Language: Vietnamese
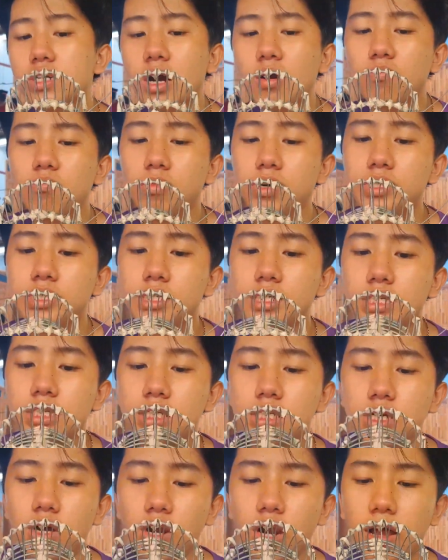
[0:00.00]
rồng mình
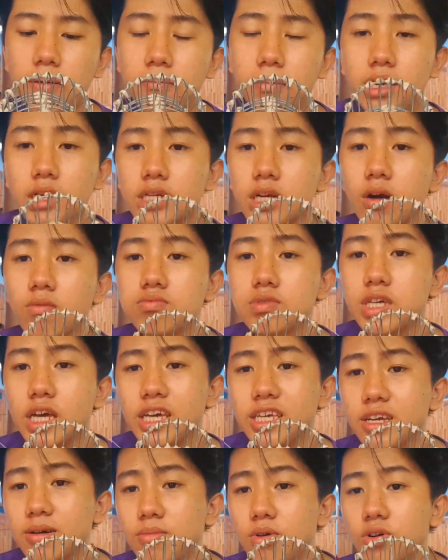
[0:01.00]
gọi là mình không
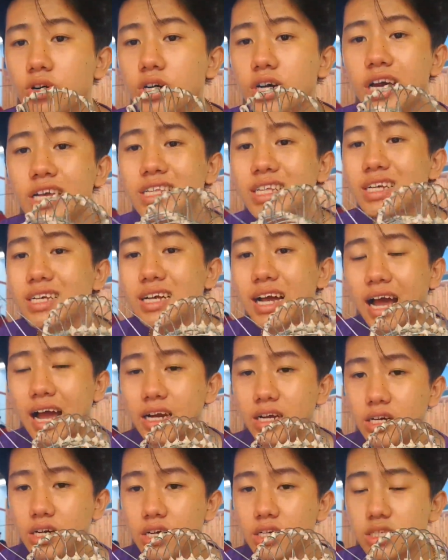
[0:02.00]
chỉ cho mọi người hết tất cả
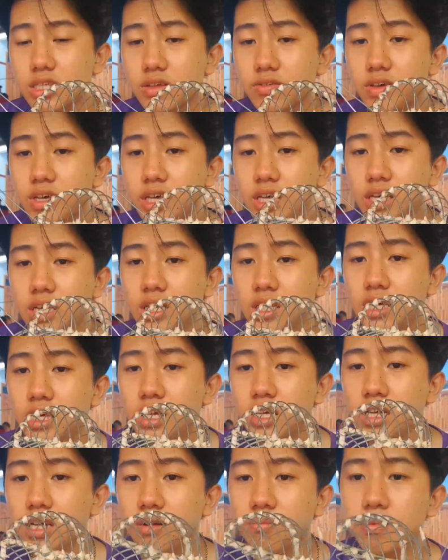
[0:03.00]
được, tại vì
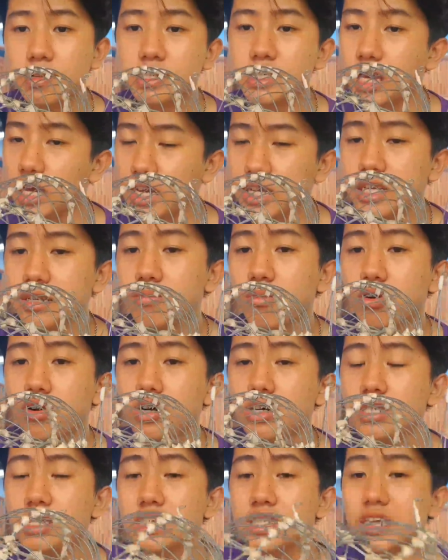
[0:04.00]
mình chỉ thì mọi
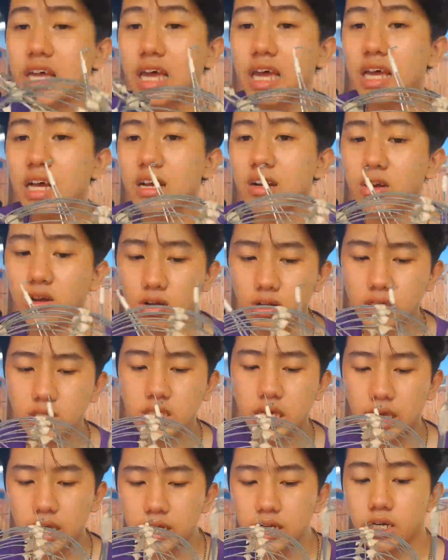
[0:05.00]
người sẽ
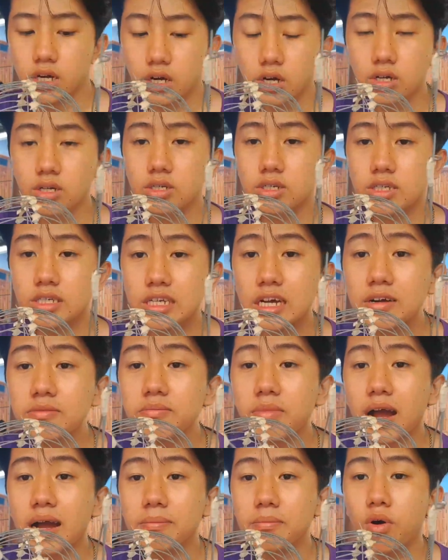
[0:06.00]
chỉ được, nhưng
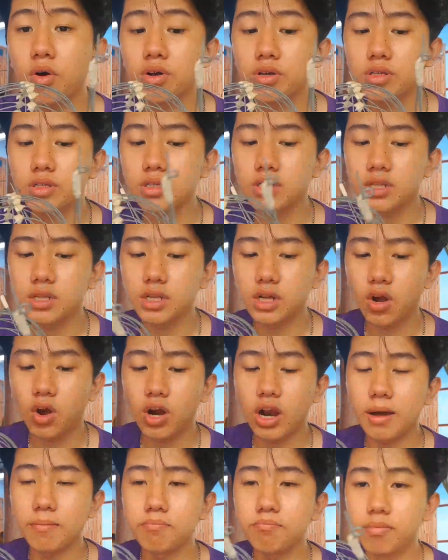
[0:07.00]
mà mọi gọi
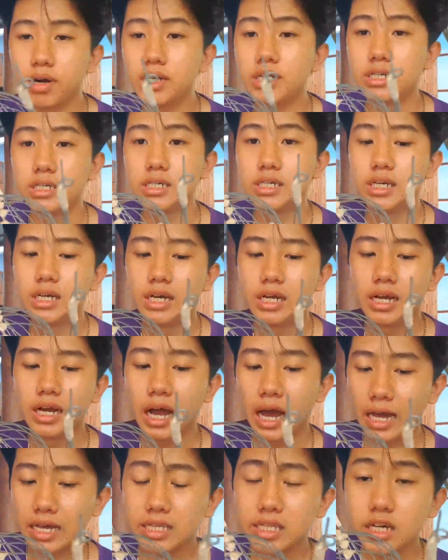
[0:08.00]
là mình
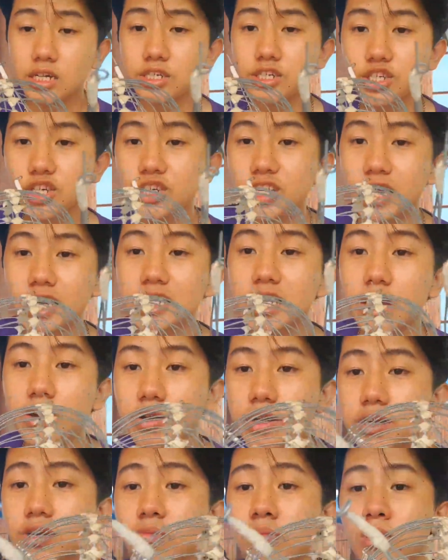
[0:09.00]
hãy tự suy nghĩ theo
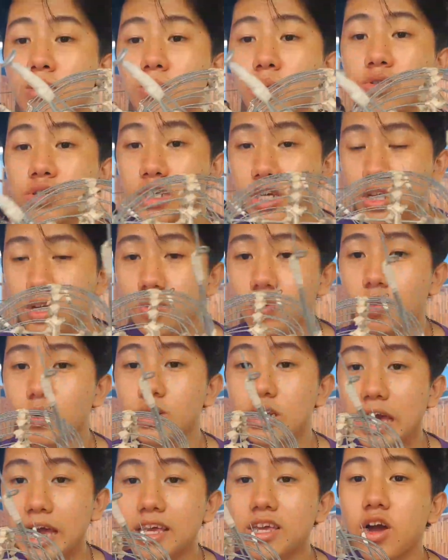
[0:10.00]
ý của mình một xíu
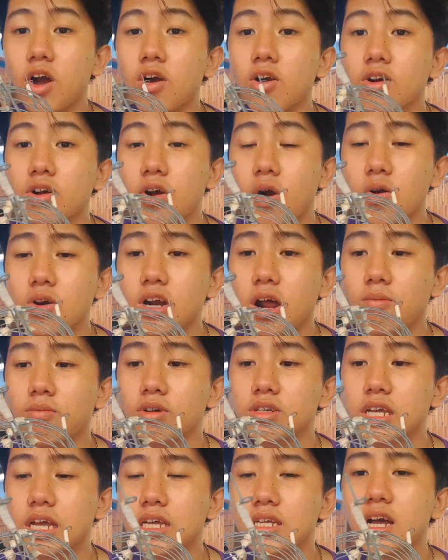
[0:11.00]
để cho con rồng
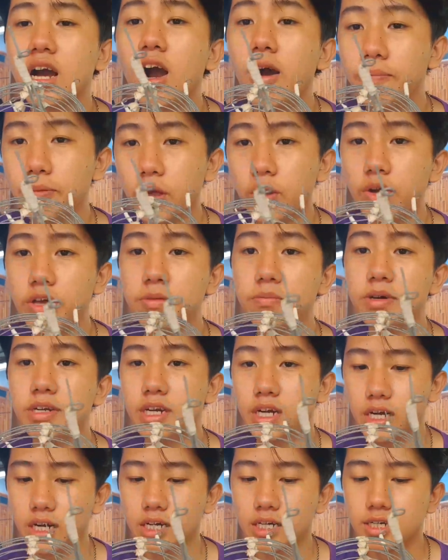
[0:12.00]
nó thể hợp theo ý mình
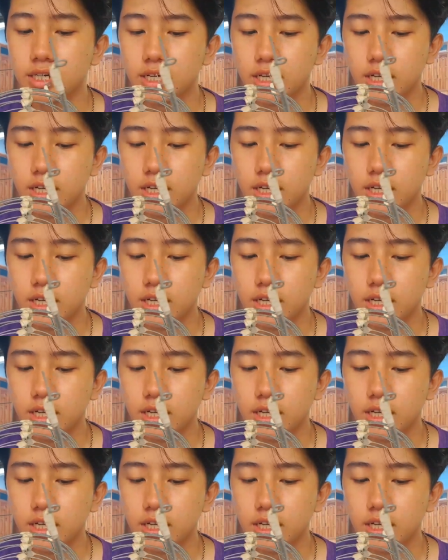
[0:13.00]
hơn.